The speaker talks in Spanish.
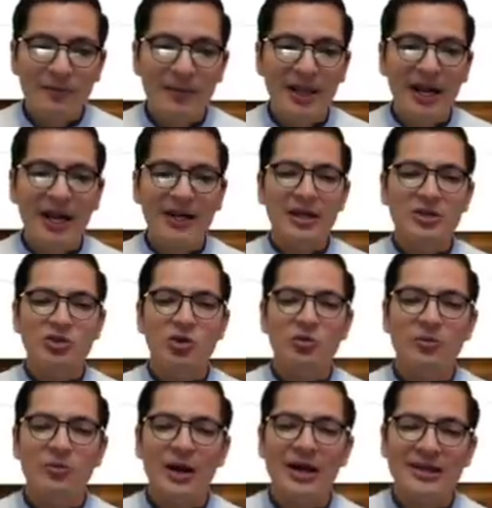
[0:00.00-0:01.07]
Verán,
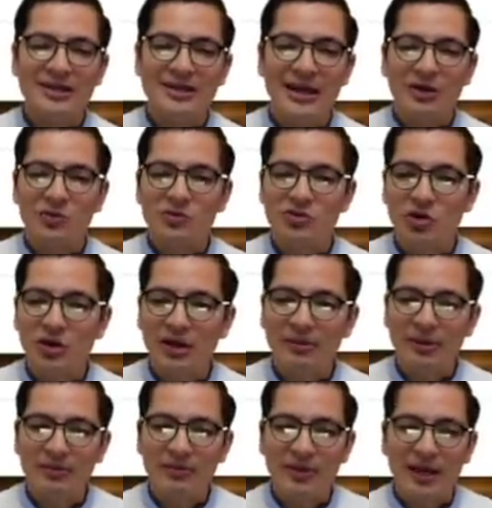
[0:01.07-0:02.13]
Joe Biden ya anunció
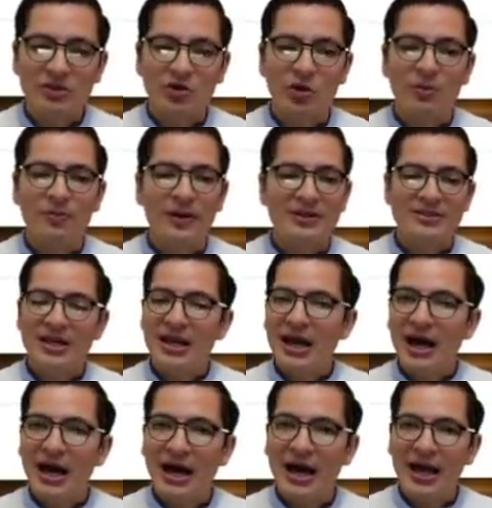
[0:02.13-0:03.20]
que va a enviar tropas
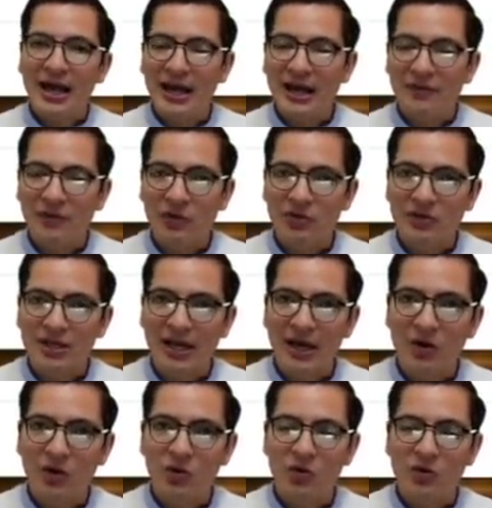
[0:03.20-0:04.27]
a la
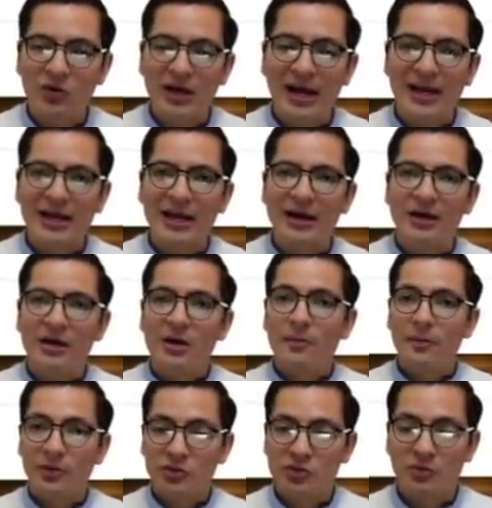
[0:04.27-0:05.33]
frontera con Ucrania.
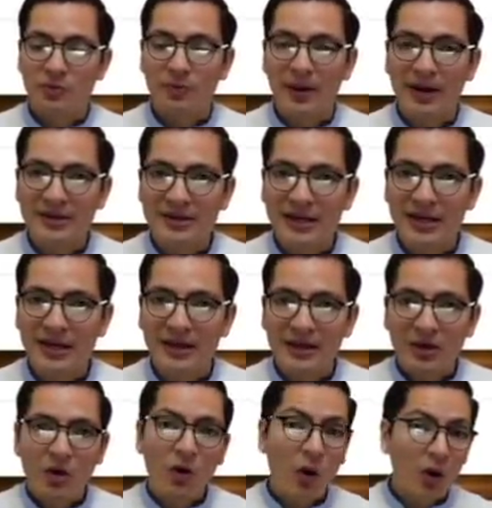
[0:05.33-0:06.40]
Por su
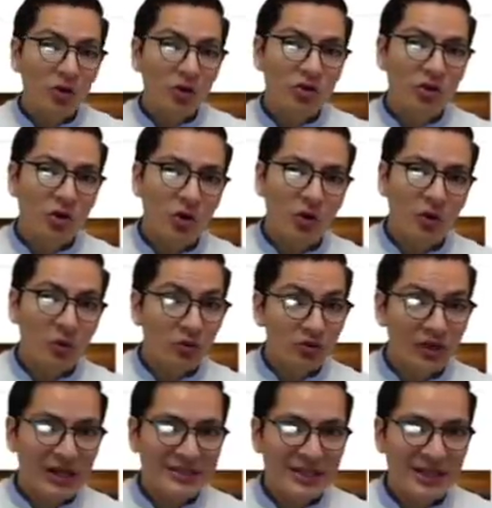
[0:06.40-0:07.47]
parte, otro,
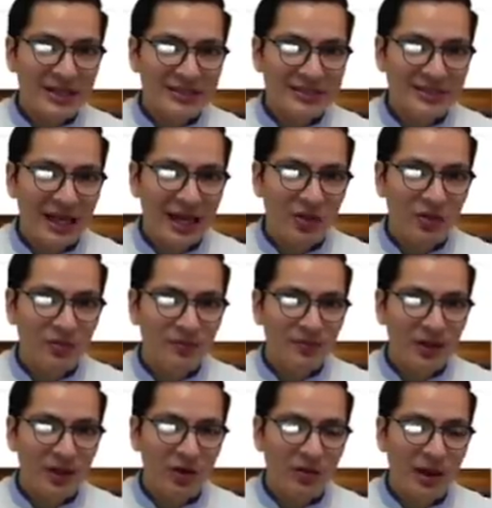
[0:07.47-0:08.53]
un tercer
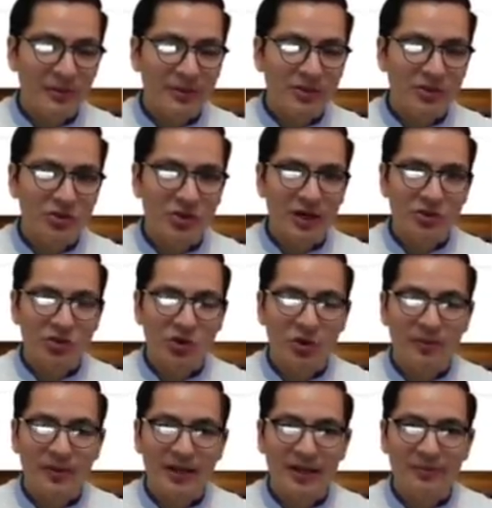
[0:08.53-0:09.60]
estado, que no voy a mencionar su
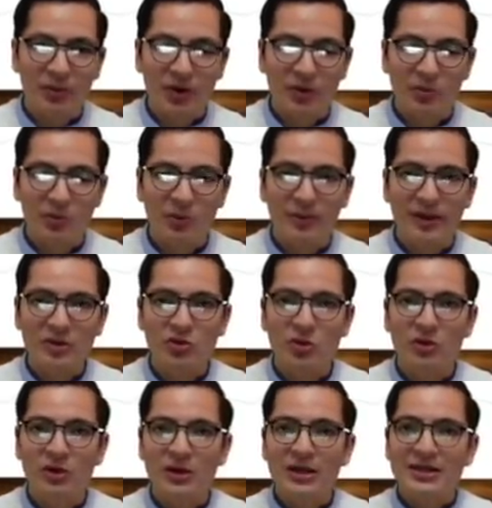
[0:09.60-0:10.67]
nombre por el
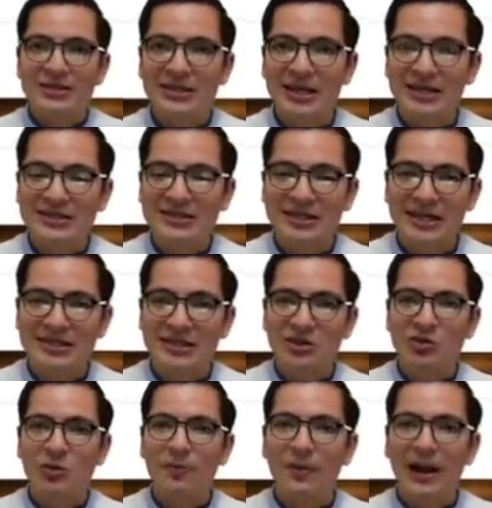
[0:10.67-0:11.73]
momento, ya está
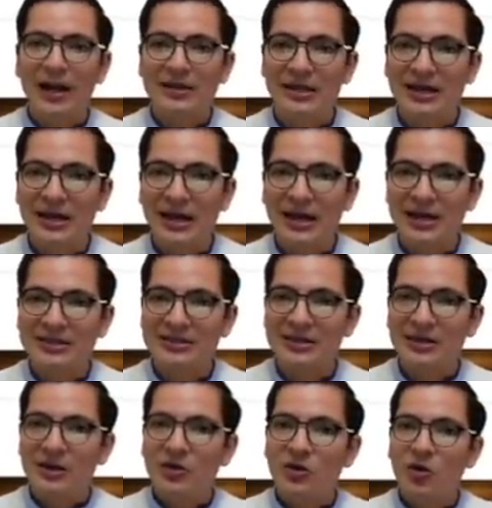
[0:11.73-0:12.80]
haciendo
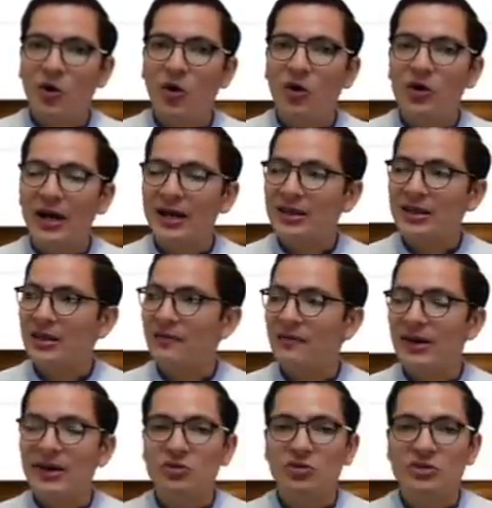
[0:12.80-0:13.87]
prácticas con
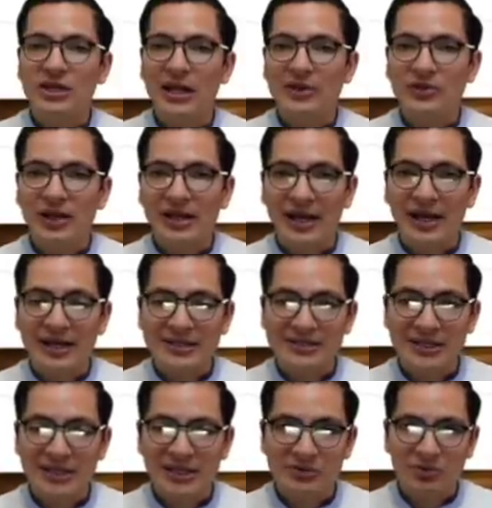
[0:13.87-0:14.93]
artefactos de alto
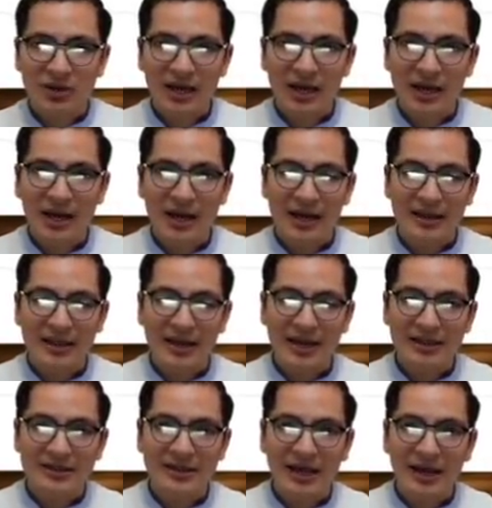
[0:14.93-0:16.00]
alcance y les voy a
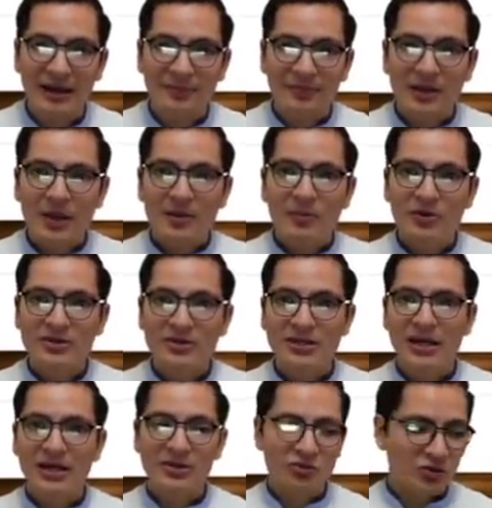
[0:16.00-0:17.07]
adelantar pues
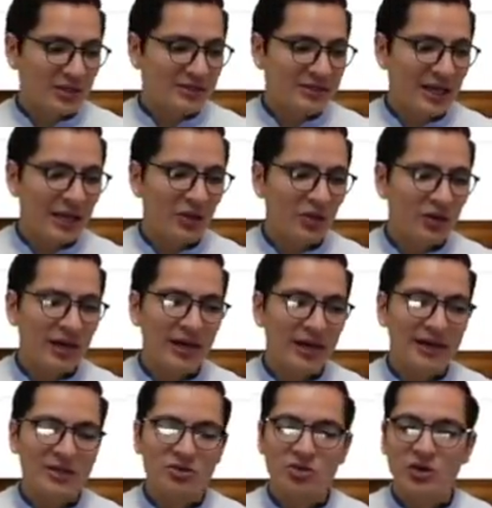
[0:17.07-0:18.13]
que es un estado
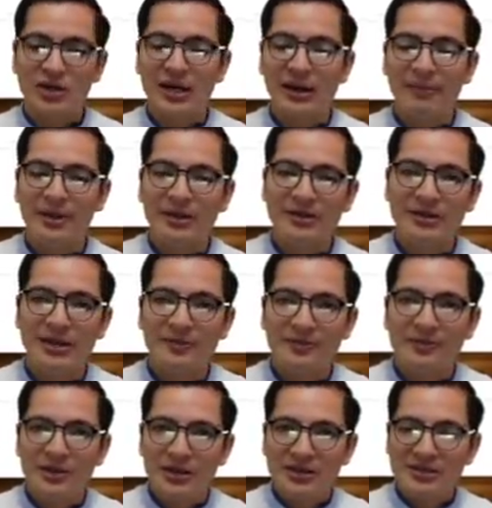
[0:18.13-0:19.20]
que
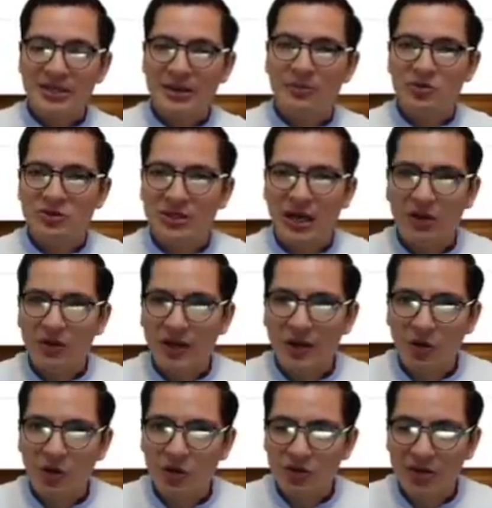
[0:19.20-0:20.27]
históricamente se ha mostrado
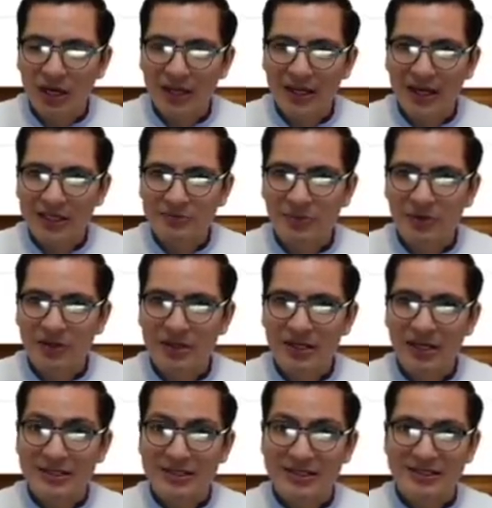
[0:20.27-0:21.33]
en contra de las
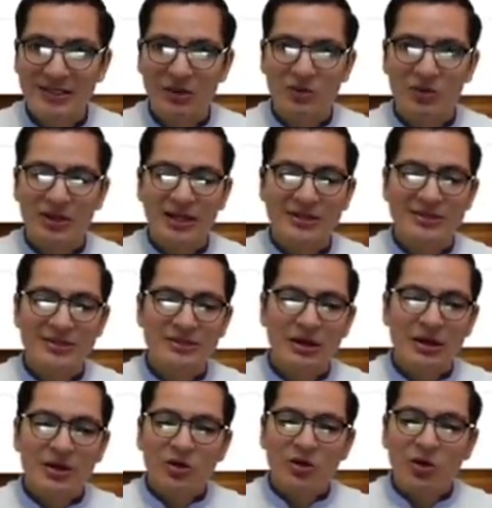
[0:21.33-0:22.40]
políticas estadounidenses.